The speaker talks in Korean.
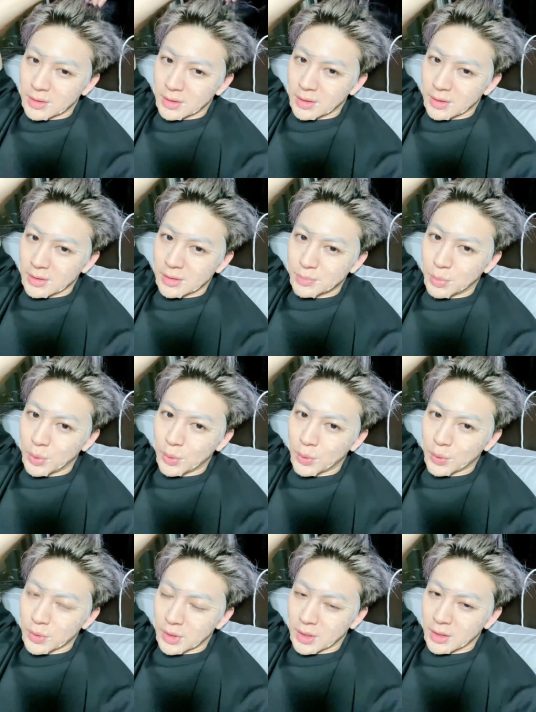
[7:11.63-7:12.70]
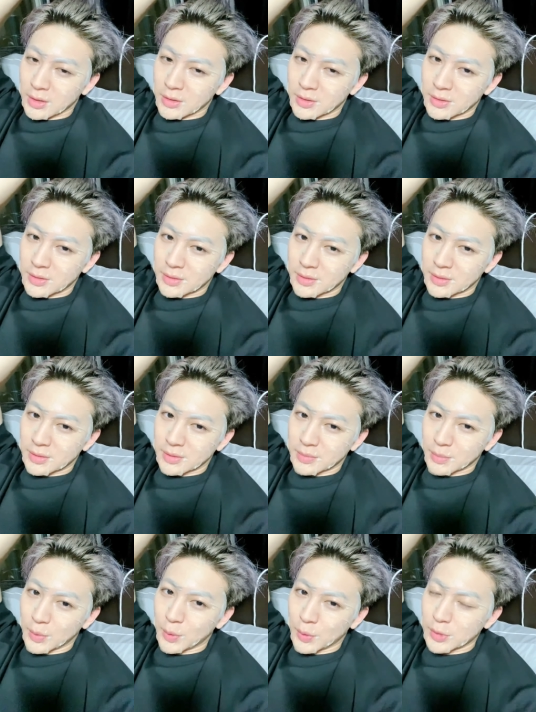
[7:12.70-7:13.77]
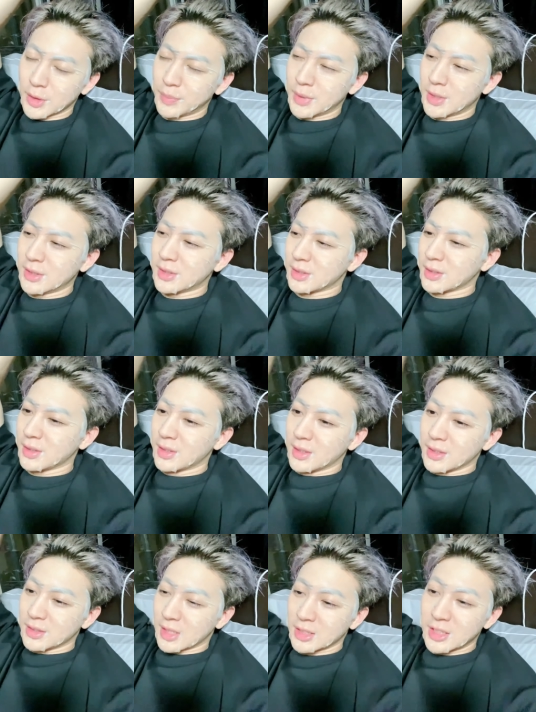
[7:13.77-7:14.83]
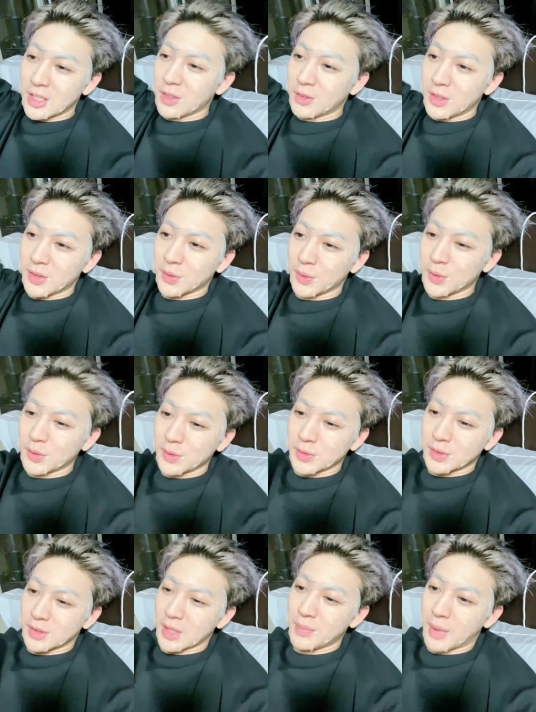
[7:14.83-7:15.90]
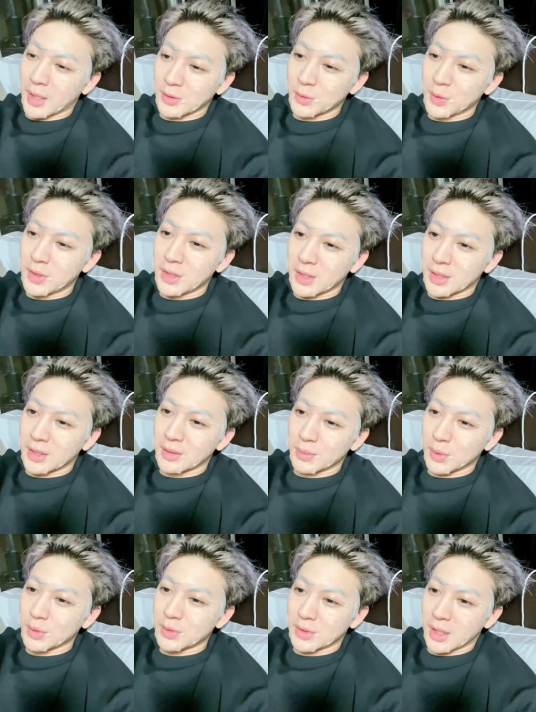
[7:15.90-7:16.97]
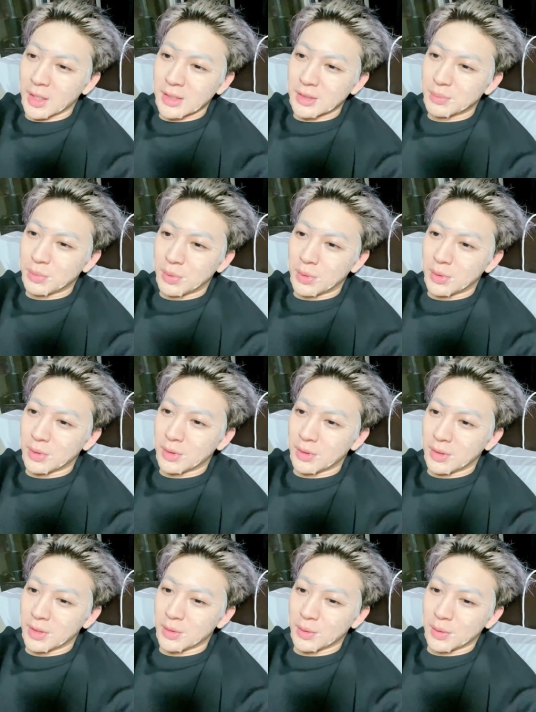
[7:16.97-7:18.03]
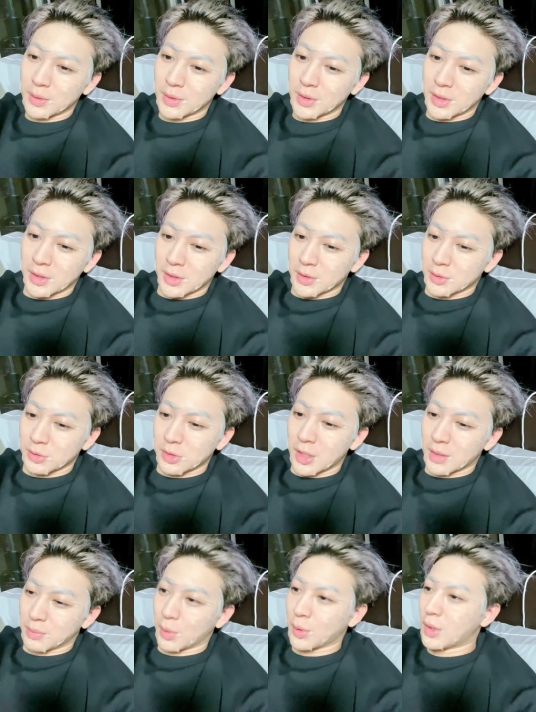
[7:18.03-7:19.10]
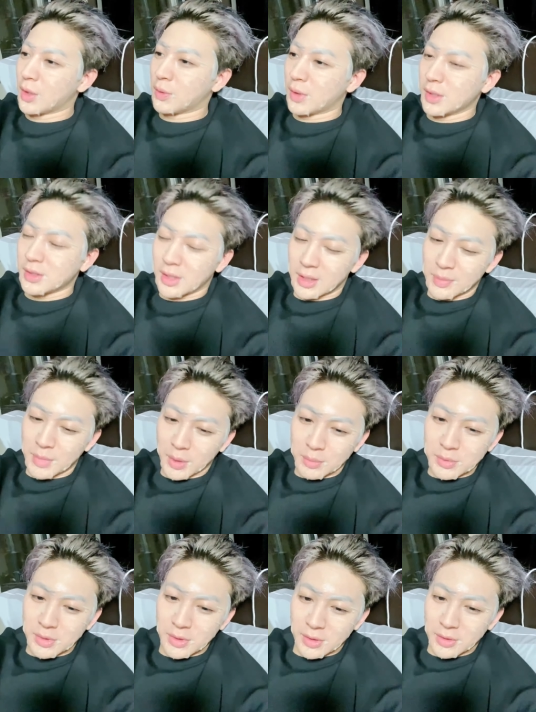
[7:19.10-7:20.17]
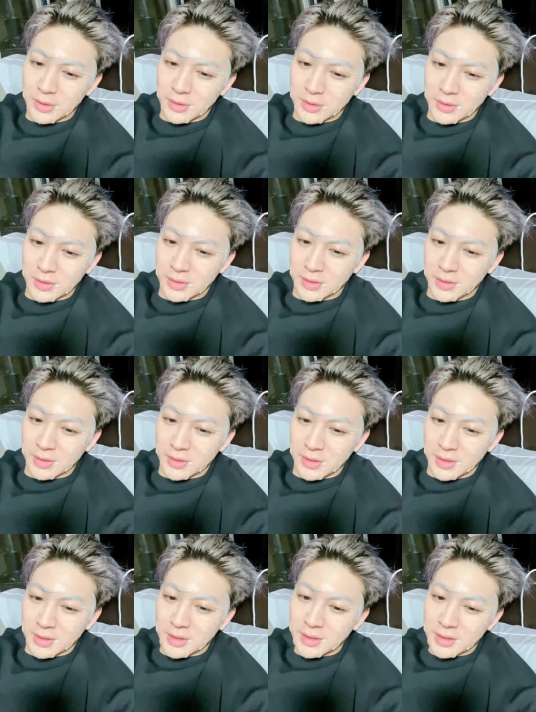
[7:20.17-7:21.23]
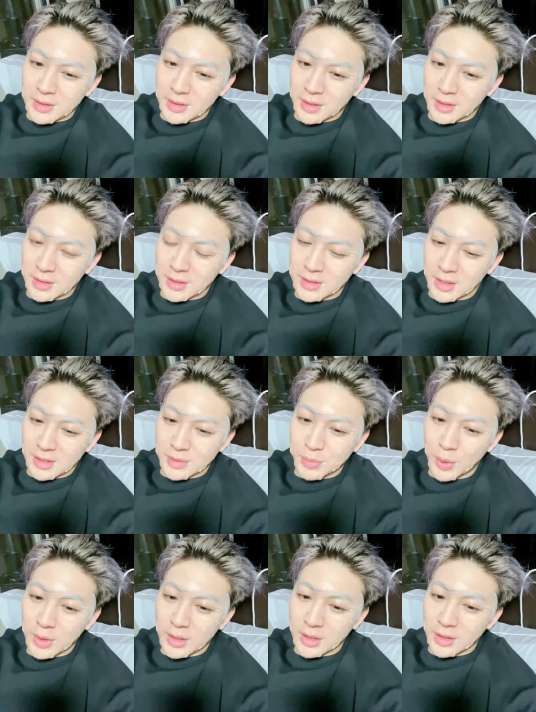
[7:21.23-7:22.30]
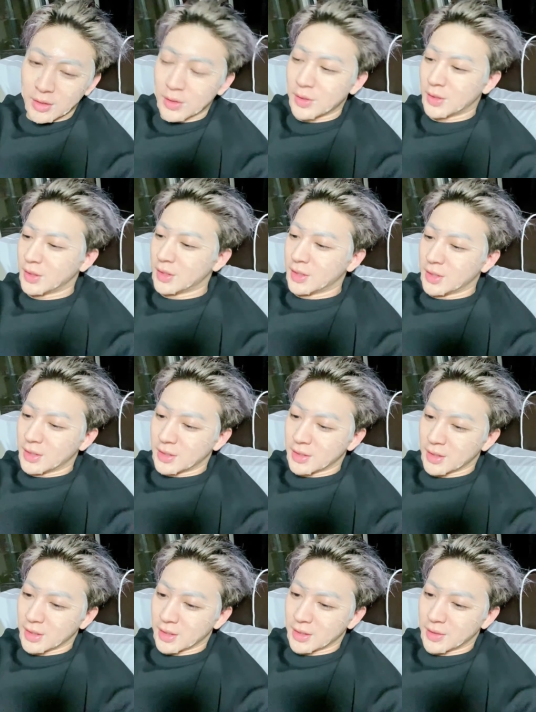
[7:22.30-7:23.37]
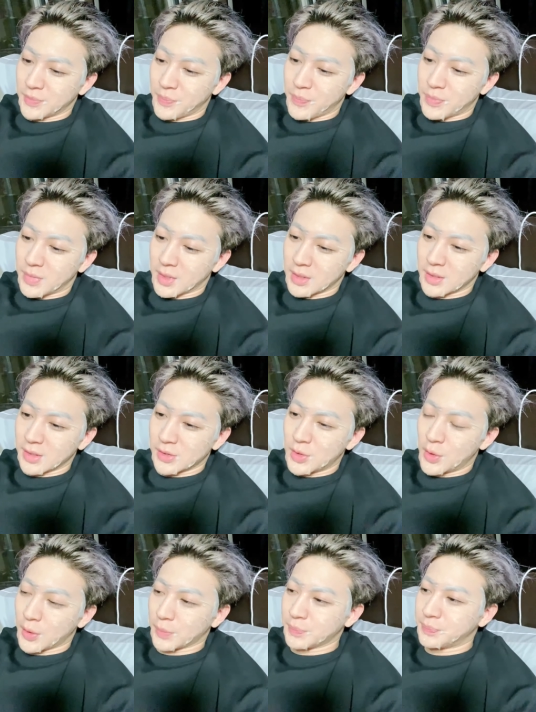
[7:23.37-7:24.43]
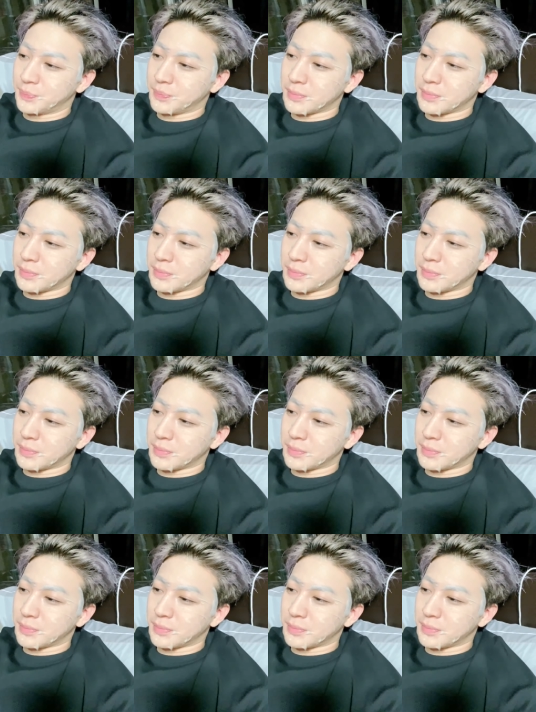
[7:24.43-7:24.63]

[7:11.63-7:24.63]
네, 스포니까요. 뭐 어차피 제 채널이고 제 방송이니까 뭐 제가 스포해도 누가 뭐라고 할 사람이 없어요. 네, 그냥 다 스포할게요. 네, 그래서